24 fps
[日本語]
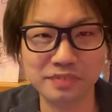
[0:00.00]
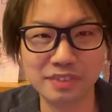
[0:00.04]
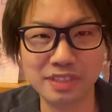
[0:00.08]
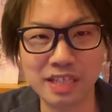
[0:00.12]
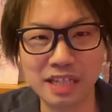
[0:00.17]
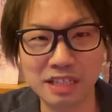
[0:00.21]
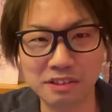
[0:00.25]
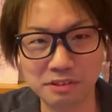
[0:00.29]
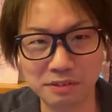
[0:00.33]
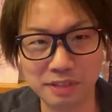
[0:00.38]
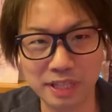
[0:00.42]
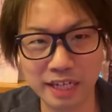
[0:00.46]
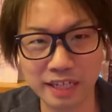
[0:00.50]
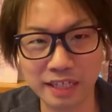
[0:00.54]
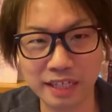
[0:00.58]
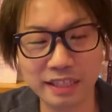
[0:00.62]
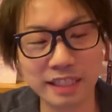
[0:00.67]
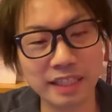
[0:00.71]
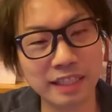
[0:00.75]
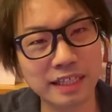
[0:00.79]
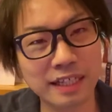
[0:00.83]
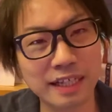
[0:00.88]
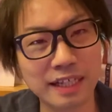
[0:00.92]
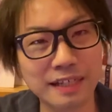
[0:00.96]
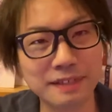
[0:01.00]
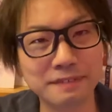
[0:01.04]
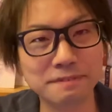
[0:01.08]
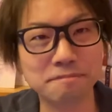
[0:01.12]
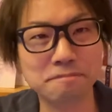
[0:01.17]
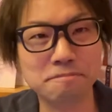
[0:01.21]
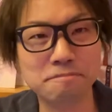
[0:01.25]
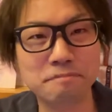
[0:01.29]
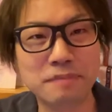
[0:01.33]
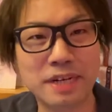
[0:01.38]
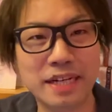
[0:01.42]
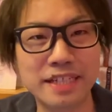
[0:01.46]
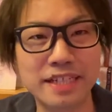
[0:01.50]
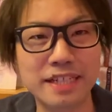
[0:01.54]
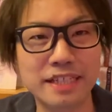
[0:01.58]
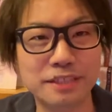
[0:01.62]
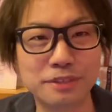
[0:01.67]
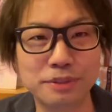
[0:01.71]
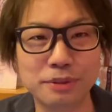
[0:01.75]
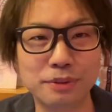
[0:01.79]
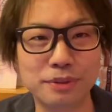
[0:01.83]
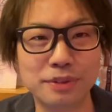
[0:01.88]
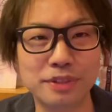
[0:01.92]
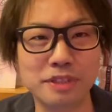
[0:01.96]
あの、なかなか
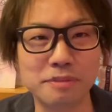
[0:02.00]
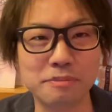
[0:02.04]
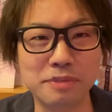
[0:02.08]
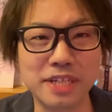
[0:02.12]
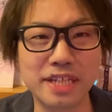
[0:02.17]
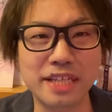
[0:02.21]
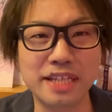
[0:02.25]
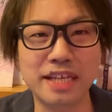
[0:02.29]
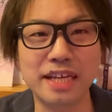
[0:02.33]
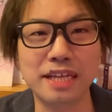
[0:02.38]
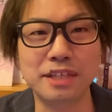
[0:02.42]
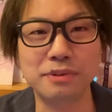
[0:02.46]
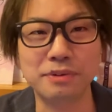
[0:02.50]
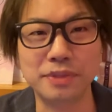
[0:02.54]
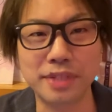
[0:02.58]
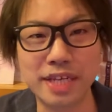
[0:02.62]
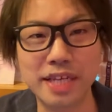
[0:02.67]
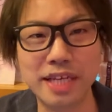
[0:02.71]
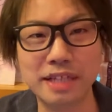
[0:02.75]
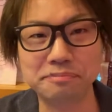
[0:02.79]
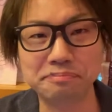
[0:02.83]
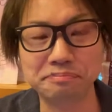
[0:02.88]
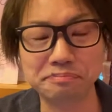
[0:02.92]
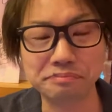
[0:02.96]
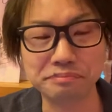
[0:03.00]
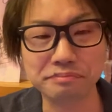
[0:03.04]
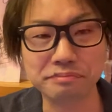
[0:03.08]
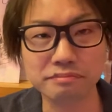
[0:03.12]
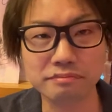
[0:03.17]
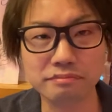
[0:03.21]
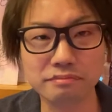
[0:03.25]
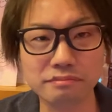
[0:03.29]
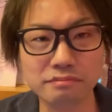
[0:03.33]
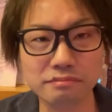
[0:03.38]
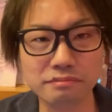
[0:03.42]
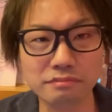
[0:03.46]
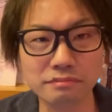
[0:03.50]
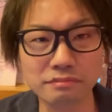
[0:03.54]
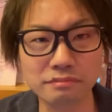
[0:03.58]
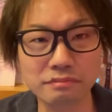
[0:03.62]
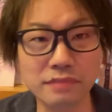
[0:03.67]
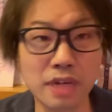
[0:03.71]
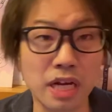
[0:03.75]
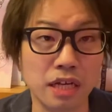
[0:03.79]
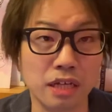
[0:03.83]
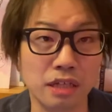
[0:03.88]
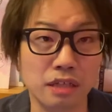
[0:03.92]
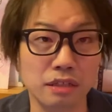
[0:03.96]
マリアソロって見れないので、
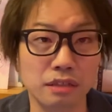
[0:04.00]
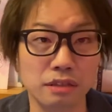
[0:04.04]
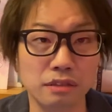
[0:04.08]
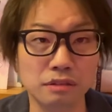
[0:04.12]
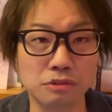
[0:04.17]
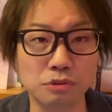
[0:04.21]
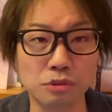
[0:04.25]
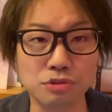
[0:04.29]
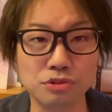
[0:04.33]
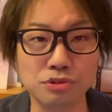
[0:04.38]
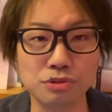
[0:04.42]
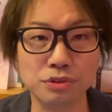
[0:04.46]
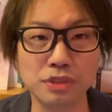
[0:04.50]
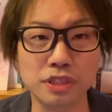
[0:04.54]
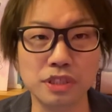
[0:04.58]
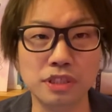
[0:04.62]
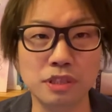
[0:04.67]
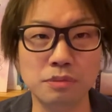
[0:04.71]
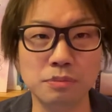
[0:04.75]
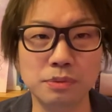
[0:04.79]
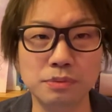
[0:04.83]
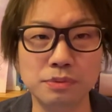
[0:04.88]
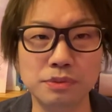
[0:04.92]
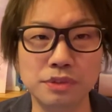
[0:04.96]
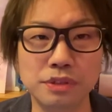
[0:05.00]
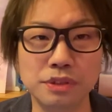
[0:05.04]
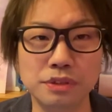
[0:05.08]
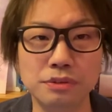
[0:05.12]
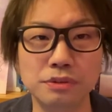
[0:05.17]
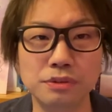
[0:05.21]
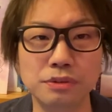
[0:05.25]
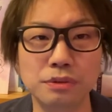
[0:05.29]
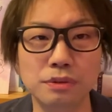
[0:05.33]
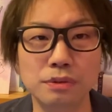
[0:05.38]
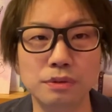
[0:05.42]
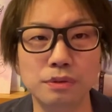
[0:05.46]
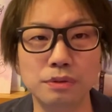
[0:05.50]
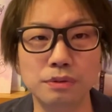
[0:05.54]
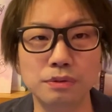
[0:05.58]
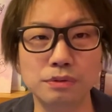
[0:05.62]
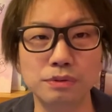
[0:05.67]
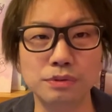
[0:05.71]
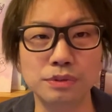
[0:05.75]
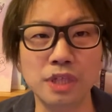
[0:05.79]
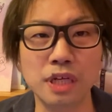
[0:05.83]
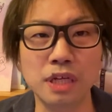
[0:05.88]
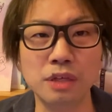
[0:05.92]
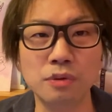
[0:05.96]
まあ、特徴的な部分で言うと、
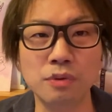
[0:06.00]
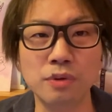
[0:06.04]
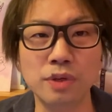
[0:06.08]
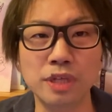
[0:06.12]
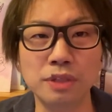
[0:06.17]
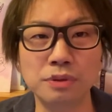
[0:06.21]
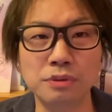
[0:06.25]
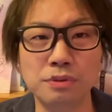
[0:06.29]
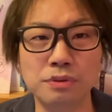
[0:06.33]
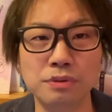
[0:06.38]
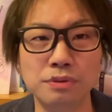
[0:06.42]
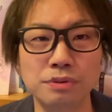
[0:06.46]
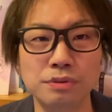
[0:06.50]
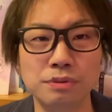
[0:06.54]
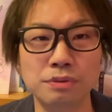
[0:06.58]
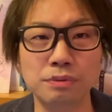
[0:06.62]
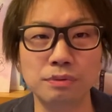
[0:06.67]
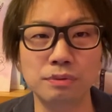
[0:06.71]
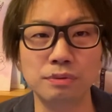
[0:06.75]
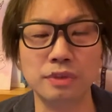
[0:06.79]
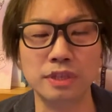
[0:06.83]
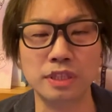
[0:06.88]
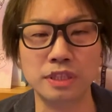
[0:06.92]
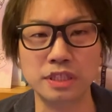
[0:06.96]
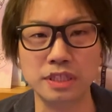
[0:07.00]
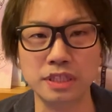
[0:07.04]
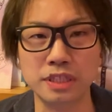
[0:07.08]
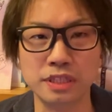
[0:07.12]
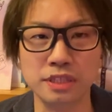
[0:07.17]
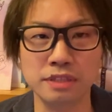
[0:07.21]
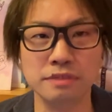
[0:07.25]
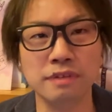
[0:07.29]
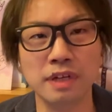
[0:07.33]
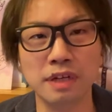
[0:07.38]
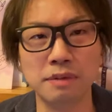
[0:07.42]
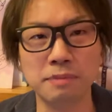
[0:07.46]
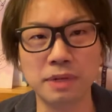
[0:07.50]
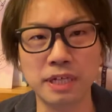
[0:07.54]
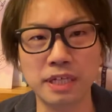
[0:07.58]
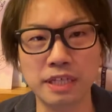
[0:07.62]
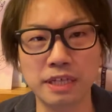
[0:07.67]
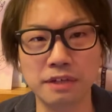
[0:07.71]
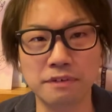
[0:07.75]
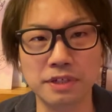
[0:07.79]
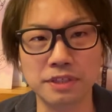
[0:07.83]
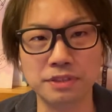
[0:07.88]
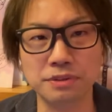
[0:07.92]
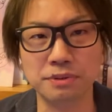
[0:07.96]
歌声というところが、実は
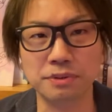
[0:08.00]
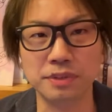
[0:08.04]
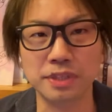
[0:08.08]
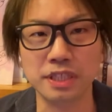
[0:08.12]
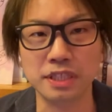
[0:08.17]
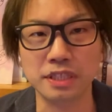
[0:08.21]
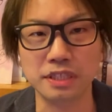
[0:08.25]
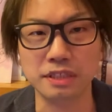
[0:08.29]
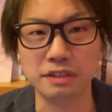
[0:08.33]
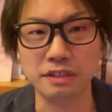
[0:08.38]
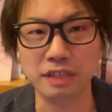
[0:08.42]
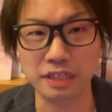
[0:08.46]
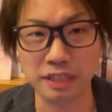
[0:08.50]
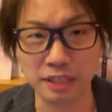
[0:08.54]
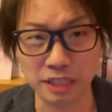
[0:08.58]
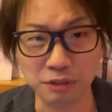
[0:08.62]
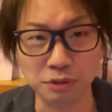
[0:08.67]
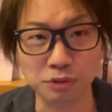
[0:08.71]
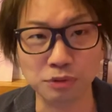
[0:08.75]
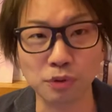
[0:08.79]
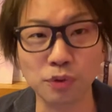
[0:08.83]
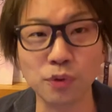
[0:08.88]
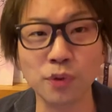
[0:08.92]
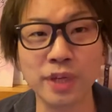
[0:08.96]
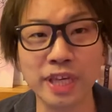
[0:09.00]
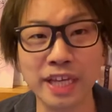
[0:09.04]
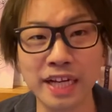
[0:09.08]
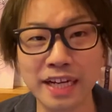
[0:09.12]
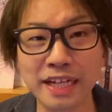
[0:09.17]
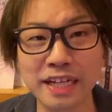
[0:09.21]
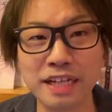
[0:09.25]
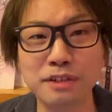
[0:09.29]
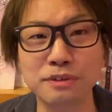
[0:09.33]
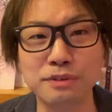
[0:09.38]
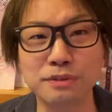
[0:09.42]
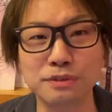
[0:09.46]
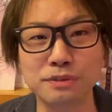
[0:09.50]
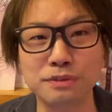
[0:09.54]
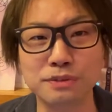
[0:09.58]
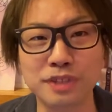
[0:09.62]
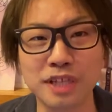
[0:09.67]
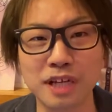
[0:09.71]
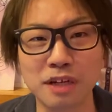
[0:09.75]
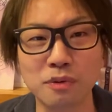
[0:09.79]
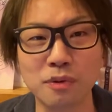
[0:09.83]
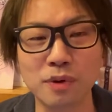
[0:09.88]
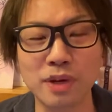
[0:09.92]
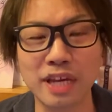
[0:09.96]
マリアはソロで、あの、届けられる
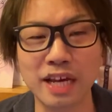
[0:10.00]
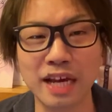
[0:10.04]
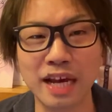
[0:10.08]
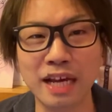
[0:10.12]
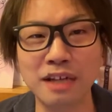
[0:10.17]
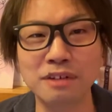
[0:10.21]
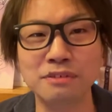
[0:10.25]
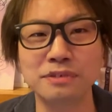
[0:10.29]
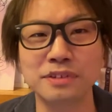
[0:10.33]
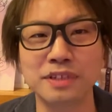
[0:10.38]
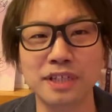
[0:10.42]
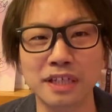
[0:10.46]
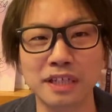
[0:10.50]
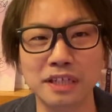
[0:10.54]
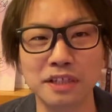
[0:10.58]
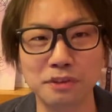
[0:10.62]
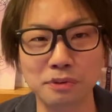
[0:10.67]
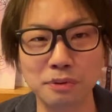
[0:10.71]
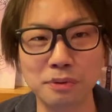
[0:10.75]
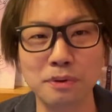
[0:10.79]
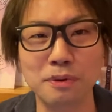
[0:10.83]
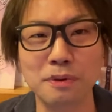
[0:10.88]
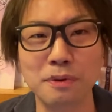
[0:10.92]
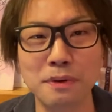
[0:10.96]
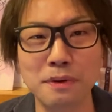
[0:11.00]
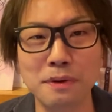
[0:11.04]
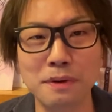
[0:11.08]
歌声あるんだけど、